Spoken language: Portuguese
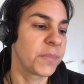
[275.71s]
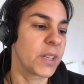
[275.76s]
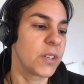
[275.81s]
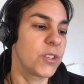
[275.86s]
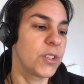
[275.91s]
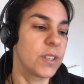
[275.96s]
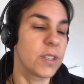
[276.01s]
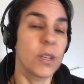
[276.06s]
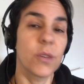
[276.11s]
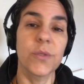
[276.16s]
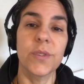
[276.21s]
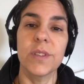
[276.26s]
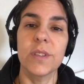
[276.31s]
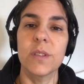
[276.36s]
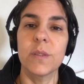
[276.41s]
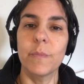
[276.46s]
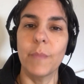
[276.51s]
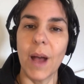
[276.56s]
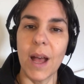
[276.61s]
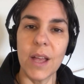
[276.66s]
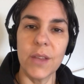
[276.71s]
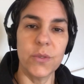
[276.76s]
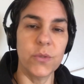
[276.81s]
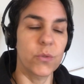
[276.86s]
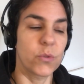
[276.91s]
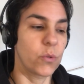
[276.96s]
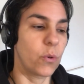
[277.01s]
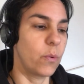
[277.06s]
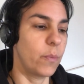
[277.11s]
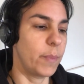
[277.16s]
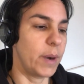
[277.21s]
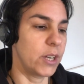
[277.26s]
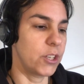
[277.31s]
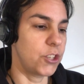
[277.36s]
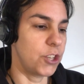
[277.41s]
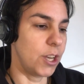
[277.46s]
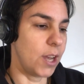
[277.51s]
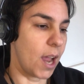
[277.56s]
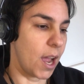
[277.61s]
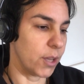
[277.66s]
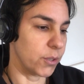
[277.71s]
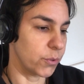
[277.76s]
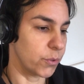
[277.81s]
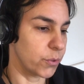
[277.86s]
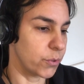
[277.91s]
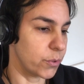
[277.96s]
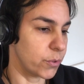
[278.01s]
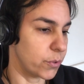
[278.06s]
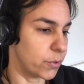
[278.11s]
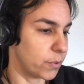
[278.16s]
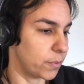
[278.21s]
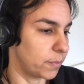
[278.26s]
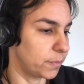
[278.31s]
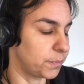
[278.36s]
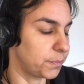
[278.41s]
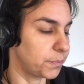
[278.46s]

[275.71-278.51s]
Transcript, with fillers: de seus espaços compartilhados.